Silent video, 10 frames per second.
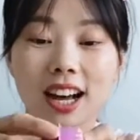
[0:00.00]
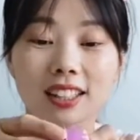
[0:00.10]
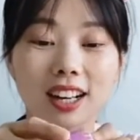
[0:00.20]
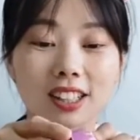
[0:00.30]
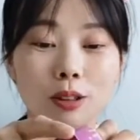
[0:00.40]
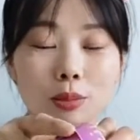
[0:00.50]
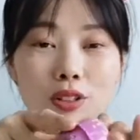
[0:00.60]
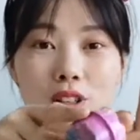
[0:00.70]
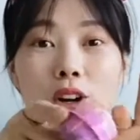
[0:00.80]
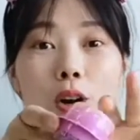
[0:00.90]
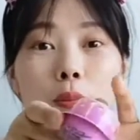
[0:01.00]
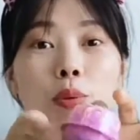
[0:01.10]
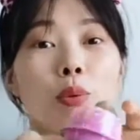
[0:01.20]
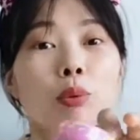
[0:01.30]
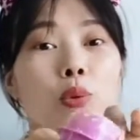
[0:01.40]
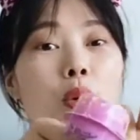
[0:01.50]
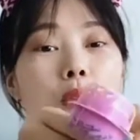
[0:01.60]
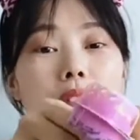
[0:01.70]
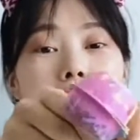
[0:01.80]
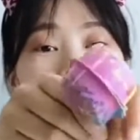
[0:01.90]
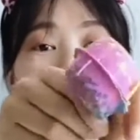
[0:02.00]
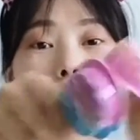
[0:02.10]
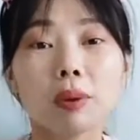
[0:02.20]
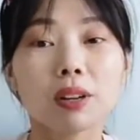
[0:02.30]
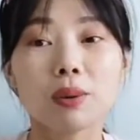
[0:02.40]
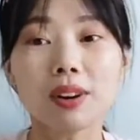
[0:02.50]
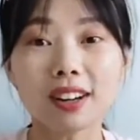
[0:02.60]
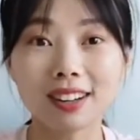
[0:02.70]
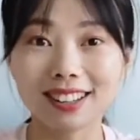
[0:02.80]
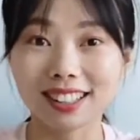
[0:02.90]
它可不是普通的冰棍儿。